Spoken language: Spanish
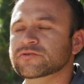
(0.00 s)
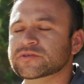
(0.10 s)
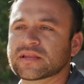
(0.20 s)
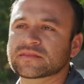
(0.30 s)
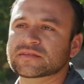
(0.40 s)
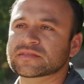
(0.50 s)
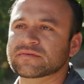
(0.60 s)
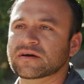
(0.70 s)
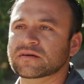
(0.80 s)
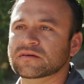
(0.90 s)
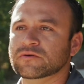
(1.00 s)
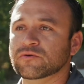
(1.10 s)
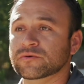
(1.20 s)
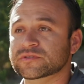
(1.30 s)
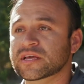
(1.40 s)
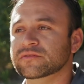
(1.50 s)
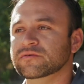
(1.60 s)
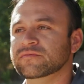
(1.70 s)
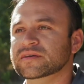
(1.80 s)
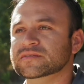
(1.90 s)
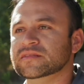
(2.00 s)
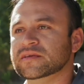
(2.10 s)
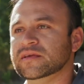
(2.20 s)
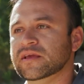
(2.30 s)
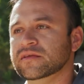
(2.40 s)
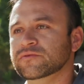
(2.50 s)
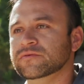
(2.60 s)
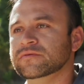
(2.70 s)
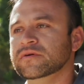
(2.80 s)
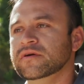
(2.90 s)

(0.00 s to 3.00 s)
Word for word: los clientes te van conociendo, vas adquiriendo